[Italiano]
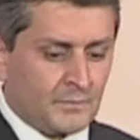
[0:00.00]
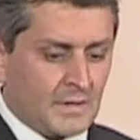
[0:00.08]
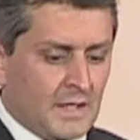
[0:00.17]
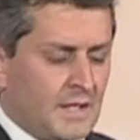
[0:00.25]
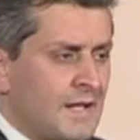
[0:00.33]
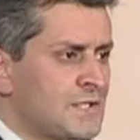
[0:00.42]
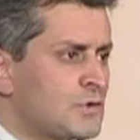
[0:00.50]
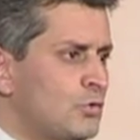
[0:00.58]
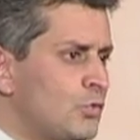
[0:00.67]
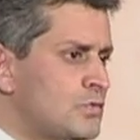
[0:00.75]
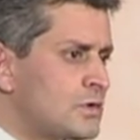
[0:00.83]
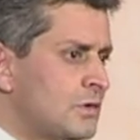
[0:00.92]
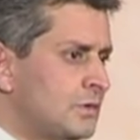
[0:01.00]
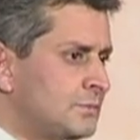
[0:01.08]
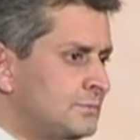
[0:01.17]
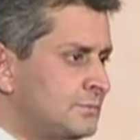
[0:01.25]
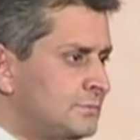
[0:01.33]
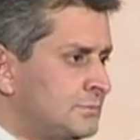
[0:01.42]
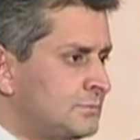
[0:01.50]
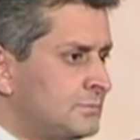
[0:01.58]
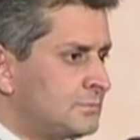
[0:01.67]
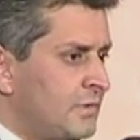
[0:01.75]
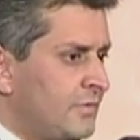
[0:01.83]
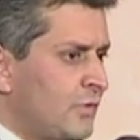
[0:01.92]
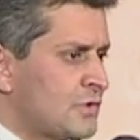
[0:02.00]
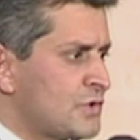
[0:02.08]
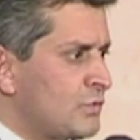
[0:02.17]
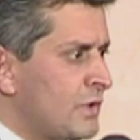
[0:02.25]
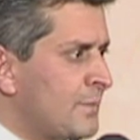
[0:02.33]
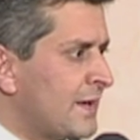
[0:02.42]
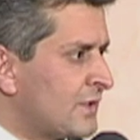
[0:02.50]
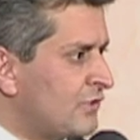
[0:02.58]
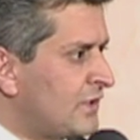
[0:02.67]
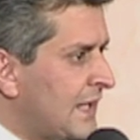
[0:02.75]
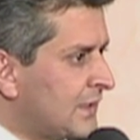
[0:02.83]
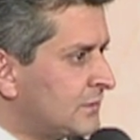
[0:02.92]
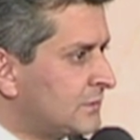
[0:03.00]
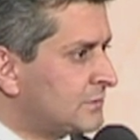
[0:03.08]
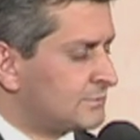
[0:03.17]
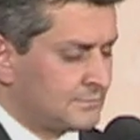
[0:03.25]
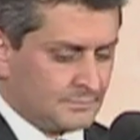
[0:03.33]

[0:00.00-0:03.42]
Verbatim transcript: era escluso, forse un emarginato.